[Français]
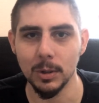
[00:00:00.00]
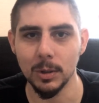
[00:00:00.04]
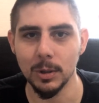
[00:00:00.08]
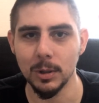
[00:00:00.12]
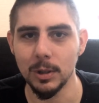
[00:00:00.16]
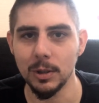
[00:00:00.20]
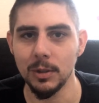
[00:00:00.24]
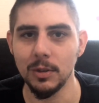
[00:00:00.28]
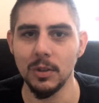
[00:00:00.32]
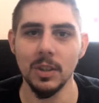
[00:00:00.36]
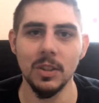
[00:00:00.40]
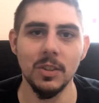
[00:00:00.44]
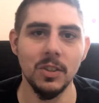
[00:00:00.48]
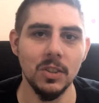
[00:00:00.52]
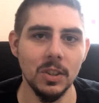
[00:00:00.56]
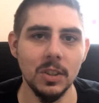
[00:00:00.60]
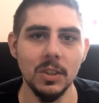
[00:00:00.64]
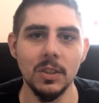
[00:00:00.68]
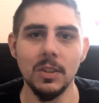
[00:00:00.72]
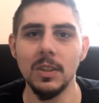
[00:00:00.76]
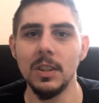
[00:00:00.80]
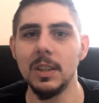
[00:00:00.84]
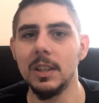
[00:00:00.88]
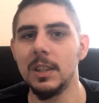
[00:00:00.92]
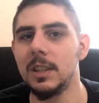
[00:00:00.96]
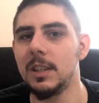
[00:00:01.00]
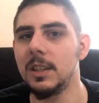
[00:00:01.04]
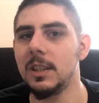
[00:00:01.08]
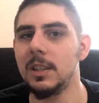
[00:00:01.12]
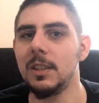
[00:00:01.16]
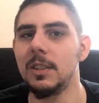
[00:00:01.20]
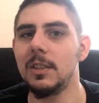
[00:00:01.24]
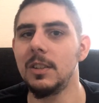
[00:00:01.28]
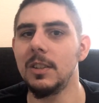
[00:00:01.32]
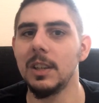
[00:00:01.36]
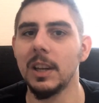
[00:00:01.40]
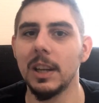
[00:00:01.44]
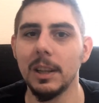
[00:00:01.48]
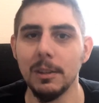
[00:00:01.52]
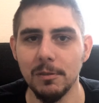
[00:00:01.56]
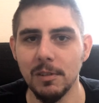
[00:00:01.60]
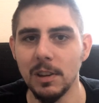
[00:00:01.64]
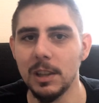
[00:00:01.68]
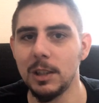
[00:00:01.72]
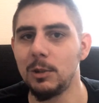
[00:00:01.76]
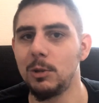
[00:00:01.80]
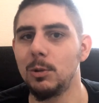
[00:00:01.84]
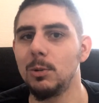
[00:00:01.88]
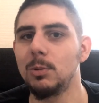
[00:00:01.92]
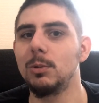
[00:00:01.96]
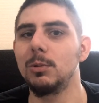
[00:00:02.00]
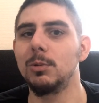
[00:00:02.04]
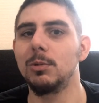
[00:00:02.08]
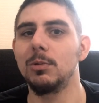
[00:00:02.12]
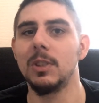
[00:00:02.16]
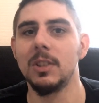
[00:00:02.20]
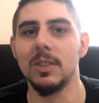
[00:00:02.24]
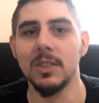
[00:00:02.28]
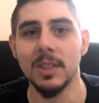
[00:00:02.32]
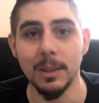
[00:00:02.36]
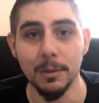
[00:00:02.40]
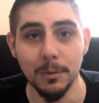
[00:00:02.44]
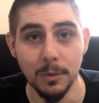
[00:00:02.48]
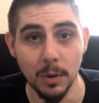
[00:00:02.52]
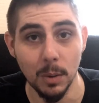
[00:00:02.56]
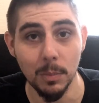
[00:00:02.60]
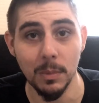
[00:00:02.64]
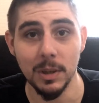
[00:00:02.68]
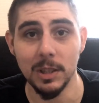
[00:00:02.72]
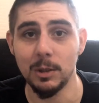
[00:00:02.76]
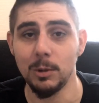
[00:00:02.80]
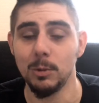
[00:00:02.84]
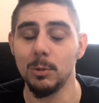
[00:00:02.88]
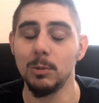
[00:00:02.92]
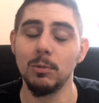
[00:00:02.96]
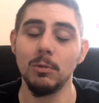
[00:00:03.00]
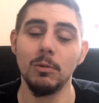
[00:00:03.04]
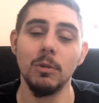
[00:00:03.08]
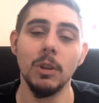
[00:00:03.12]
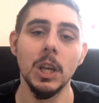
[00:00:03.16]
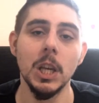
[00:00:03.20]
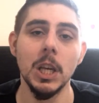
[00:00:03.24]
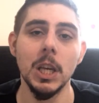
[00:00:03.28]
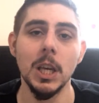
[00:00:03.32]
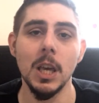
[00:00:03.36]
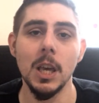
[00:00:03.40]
des idées, des réflexions, des informations,